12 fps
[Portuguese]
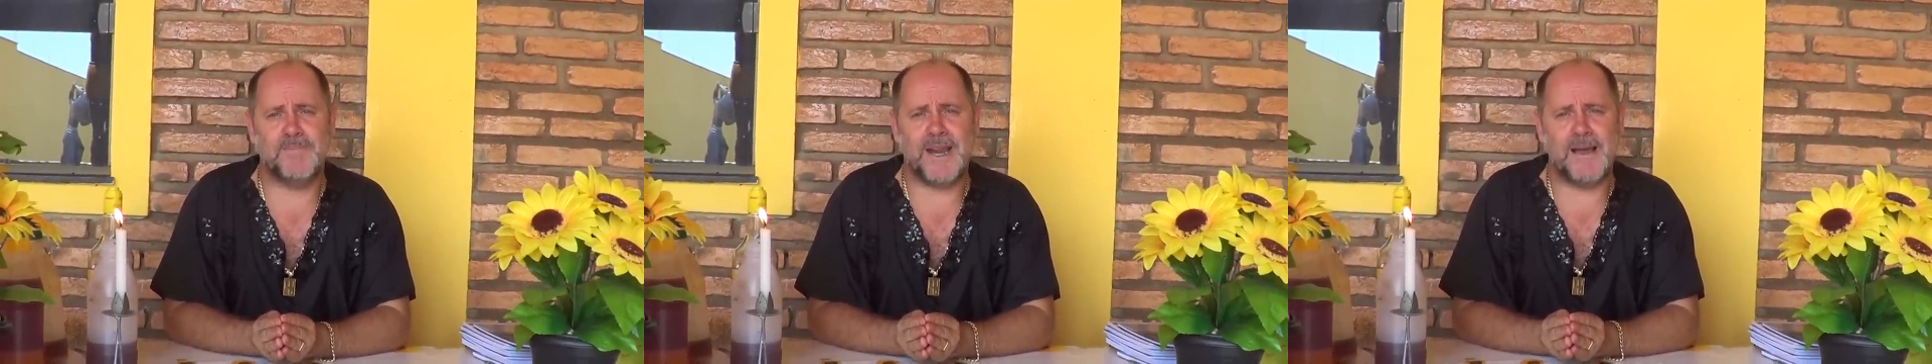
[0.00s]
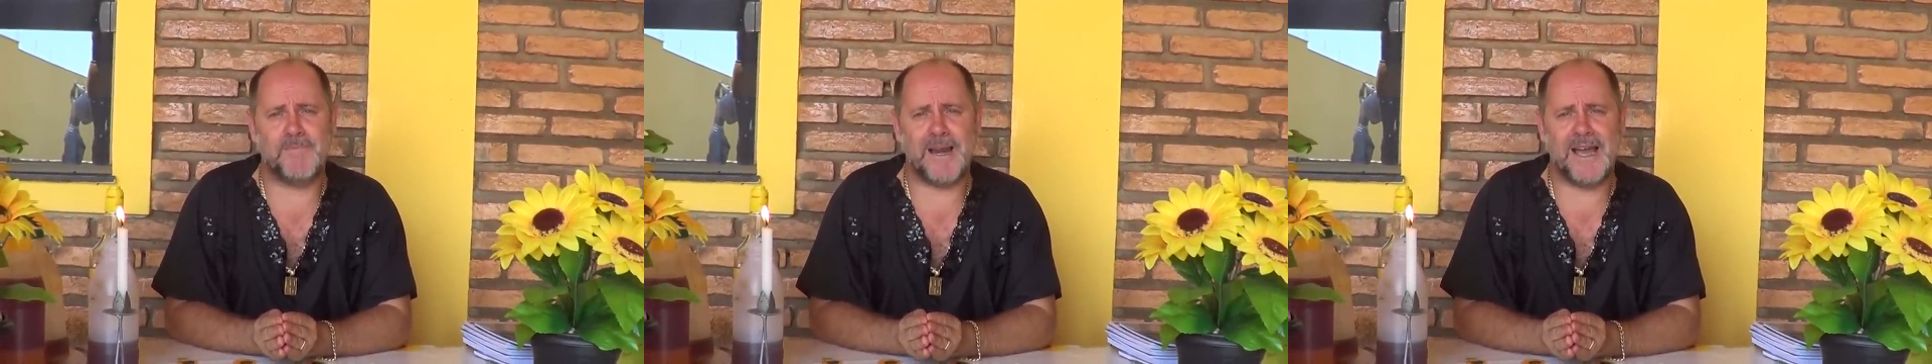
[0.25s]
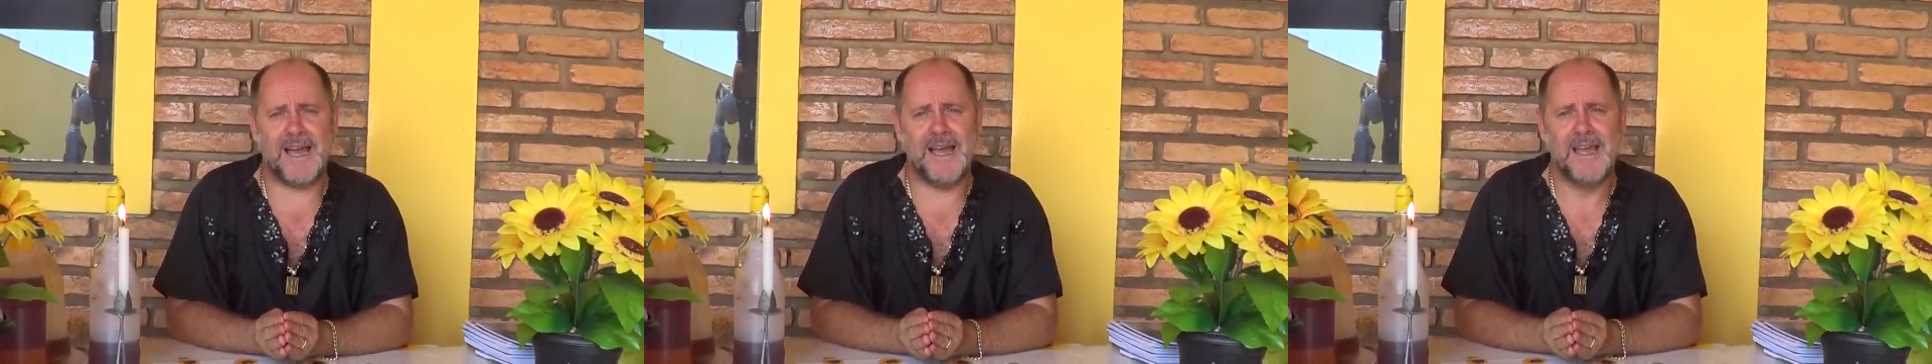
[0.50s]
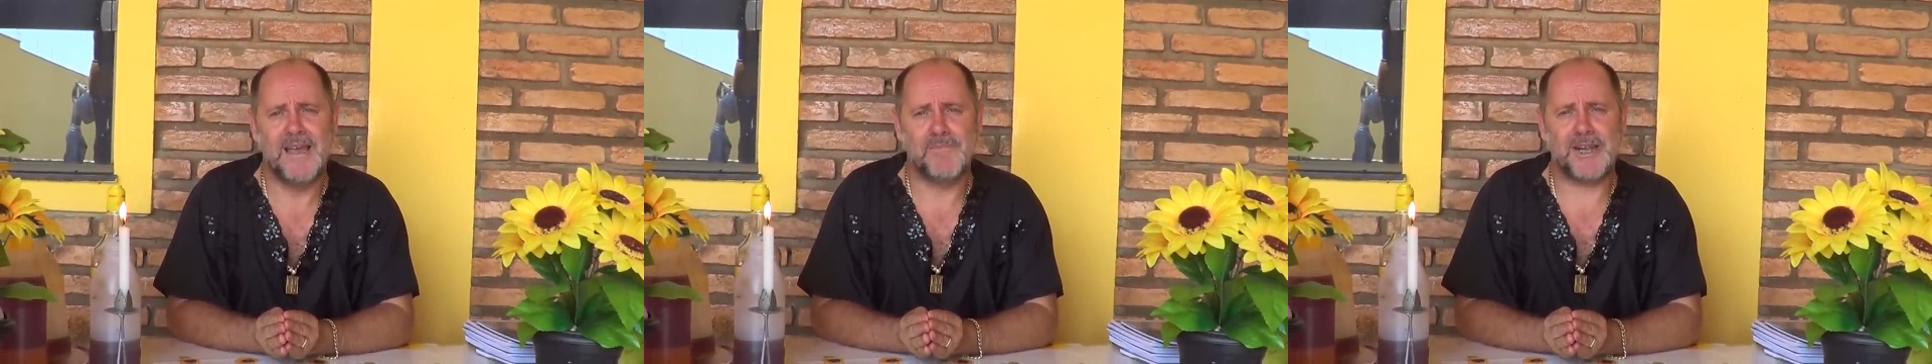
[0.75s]

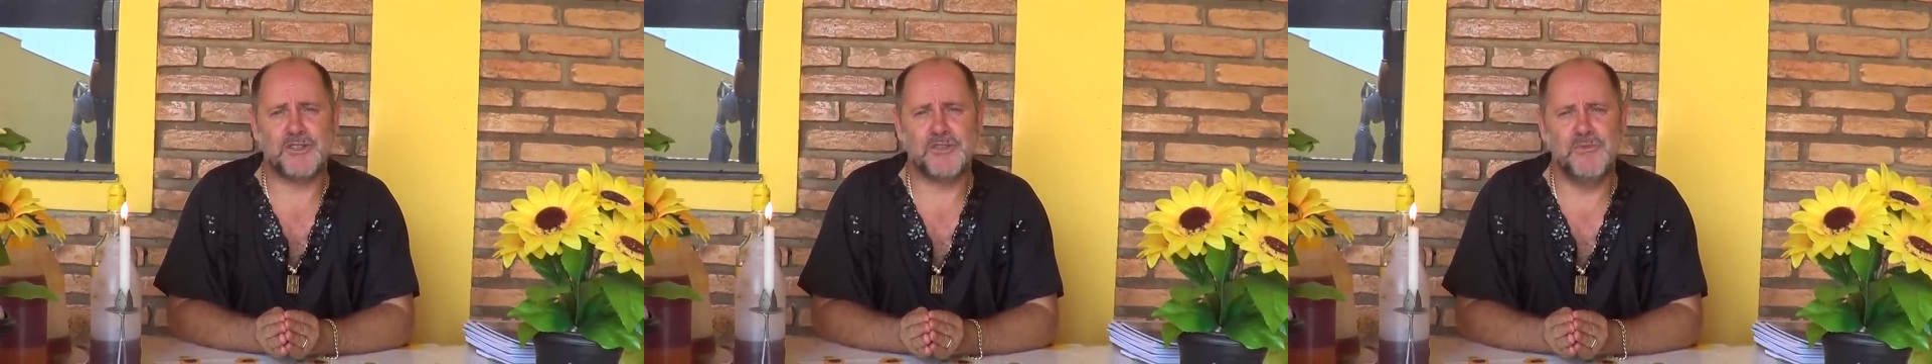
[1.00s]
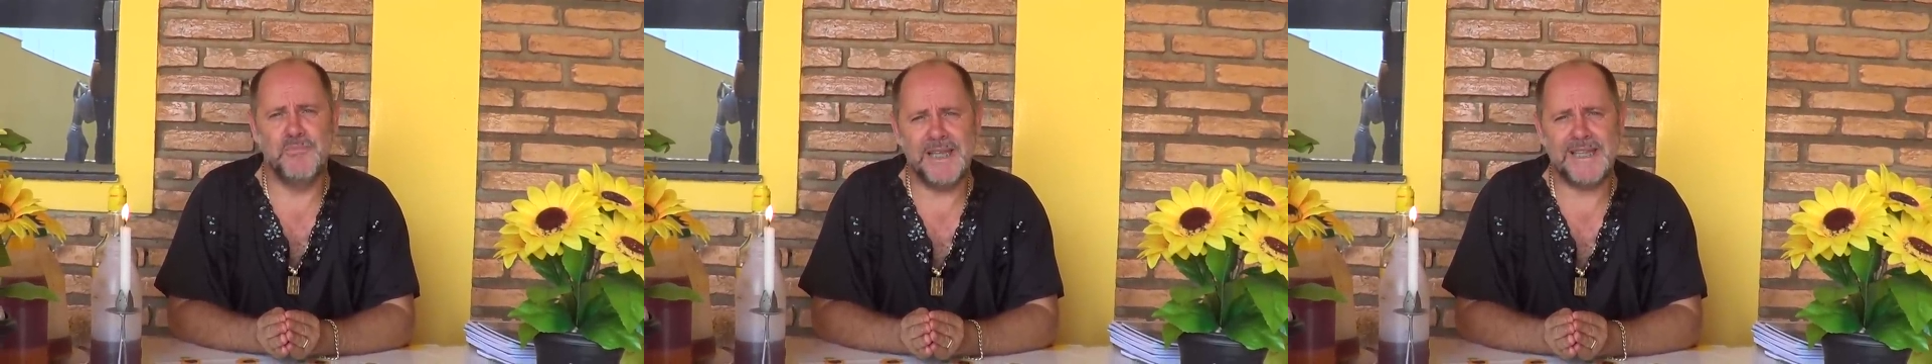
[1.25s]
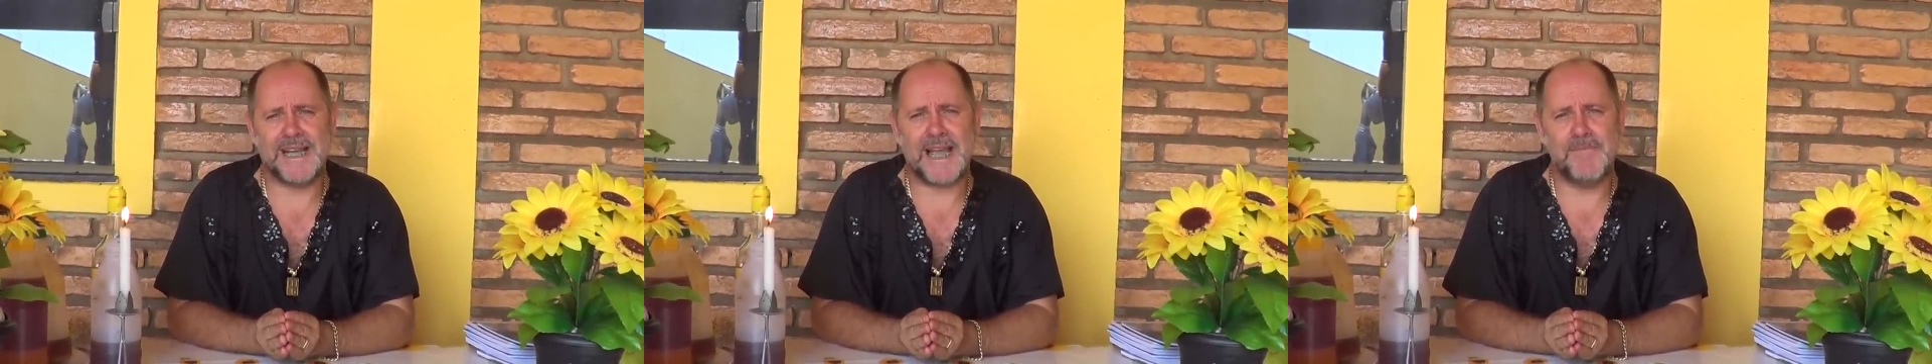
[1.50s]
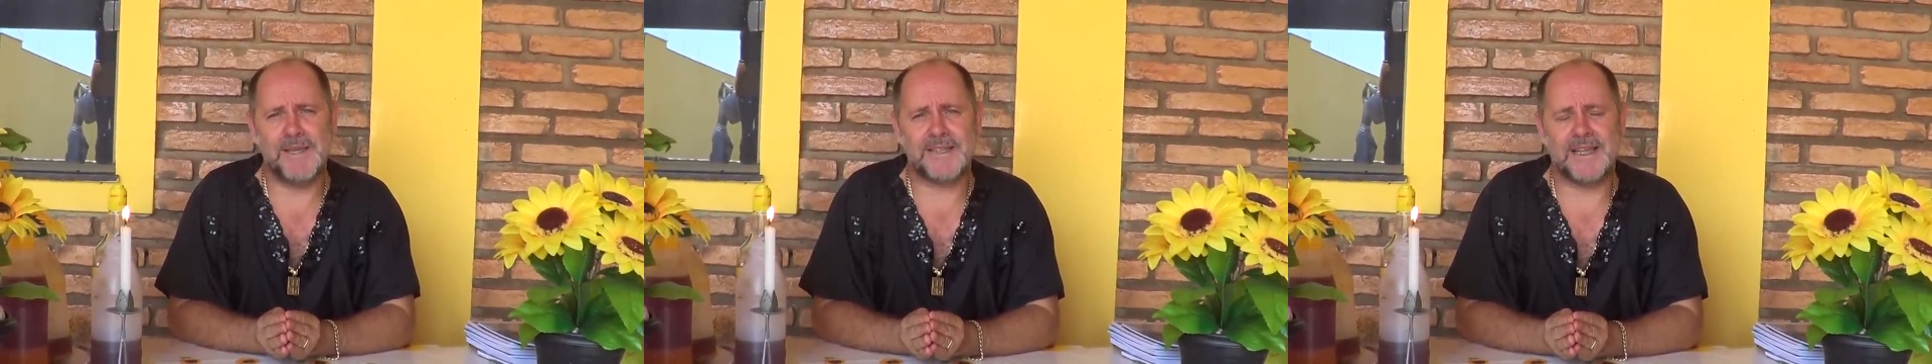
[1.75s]
para sumir da
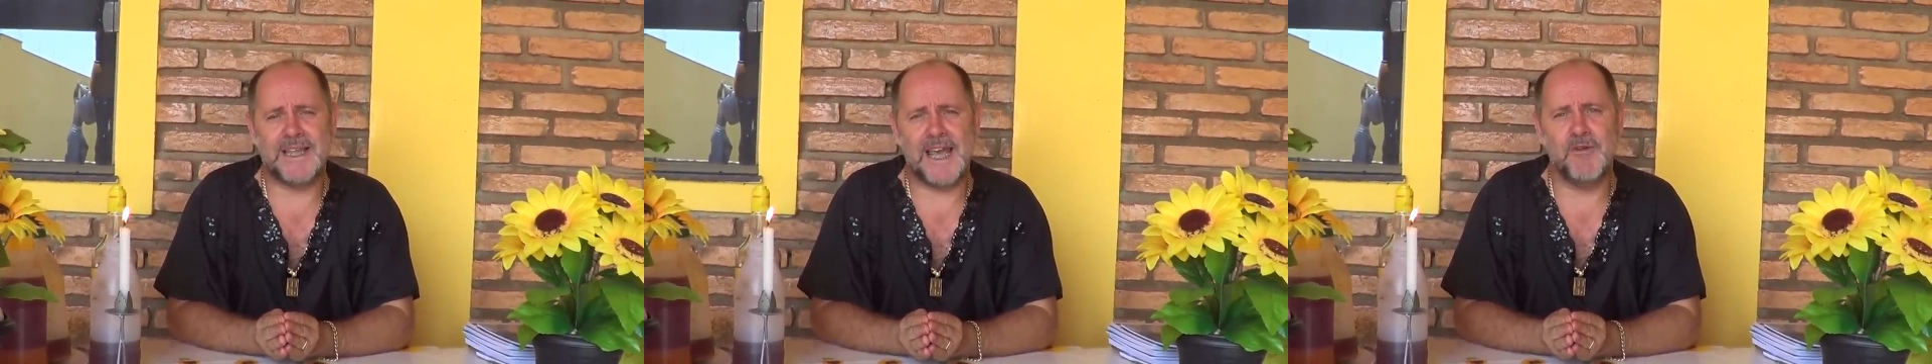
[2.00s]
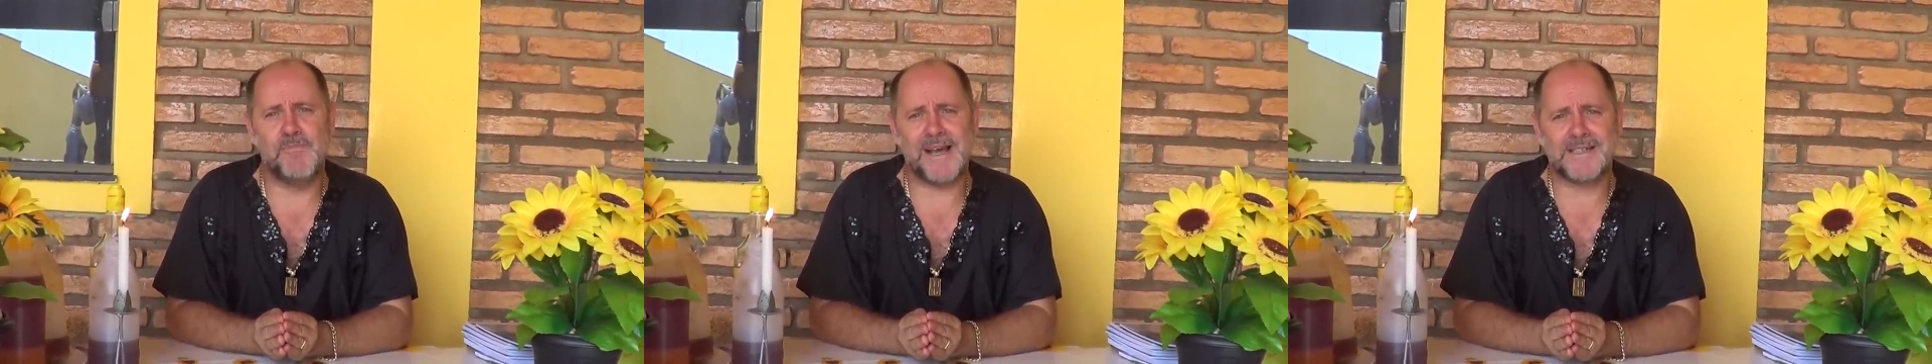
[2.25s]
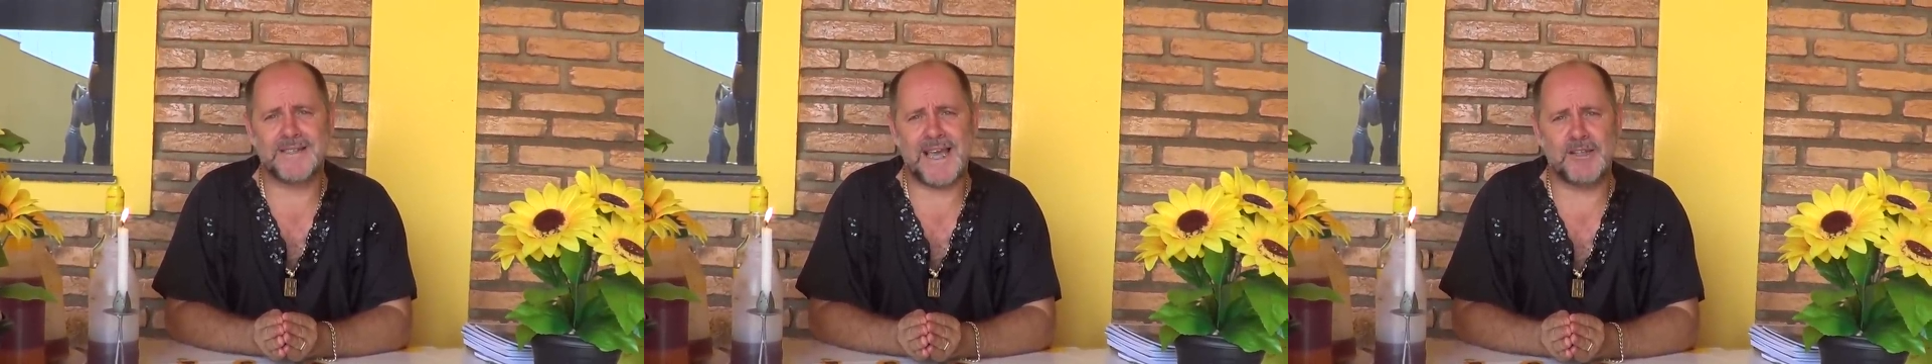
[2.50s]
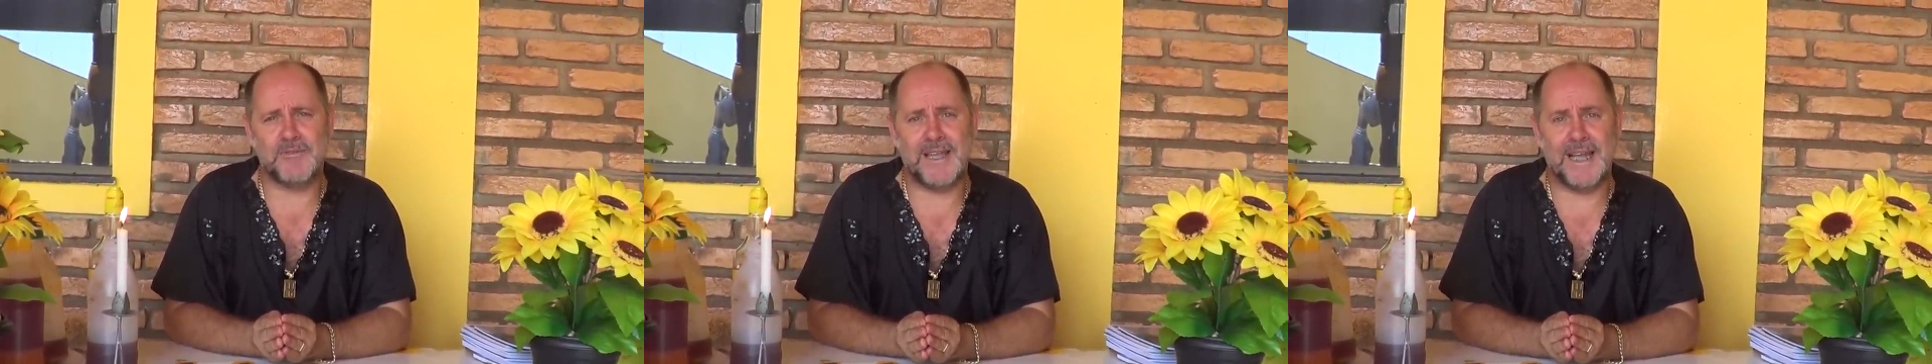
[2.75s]
cabeça dela o
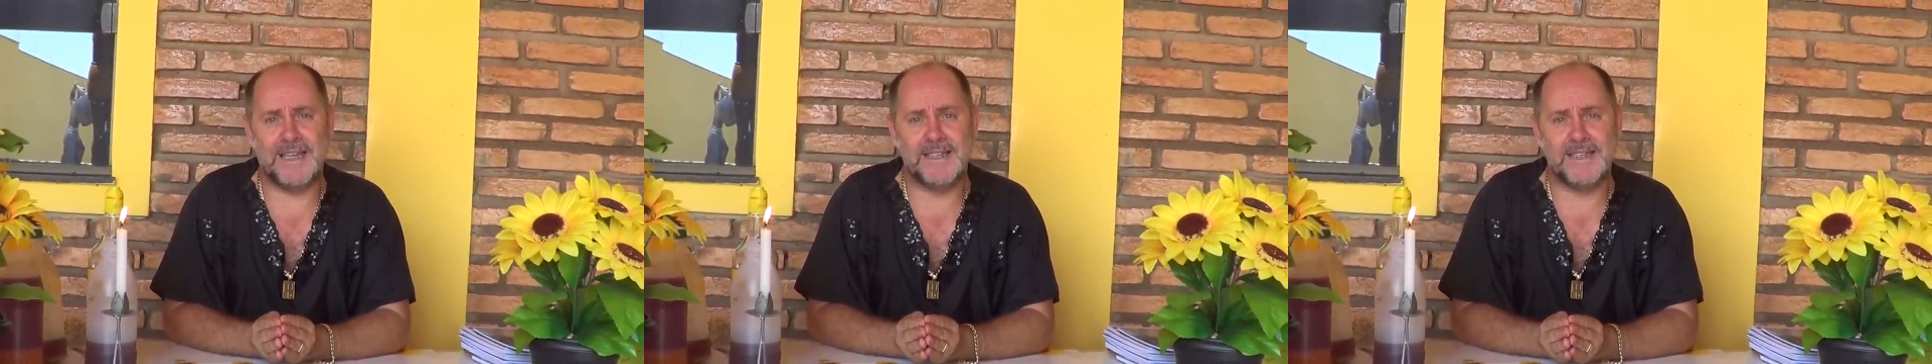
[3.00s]
passado dela.